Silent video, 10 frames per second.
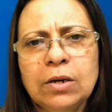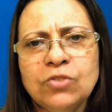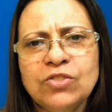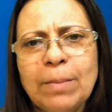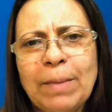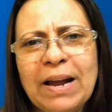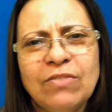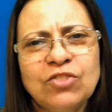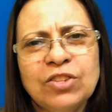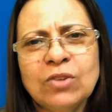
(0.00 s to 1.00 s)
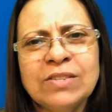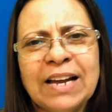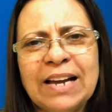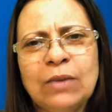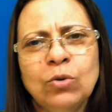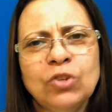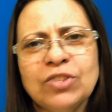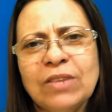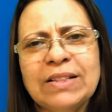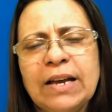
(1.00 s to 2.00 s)
Diz a palavra de Deus, naquela noite
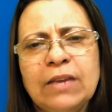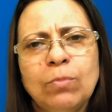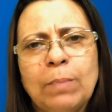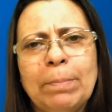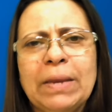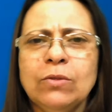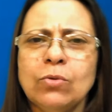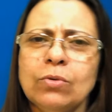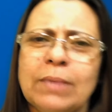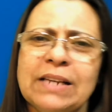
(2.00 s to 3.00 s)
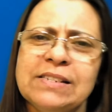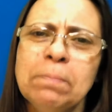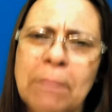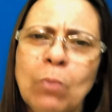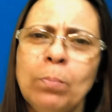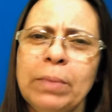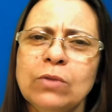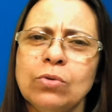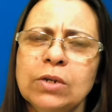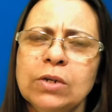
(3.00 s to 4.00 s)
estava terrível para Pedro, para Simão Pedro.